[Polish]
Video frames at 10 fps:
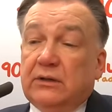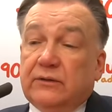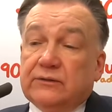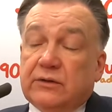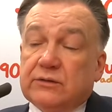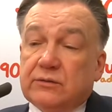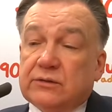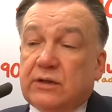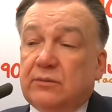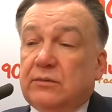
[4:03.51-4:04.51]
No, w związku
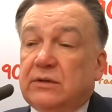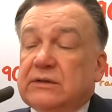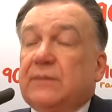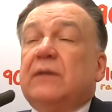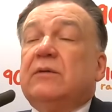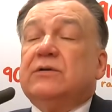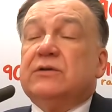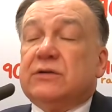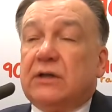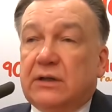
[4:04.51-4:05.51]
z tym zapadła
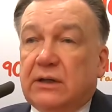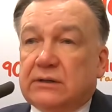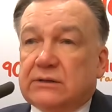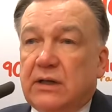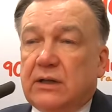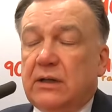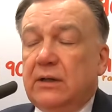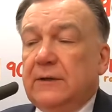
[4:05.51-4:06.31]
cisza teraz, tak?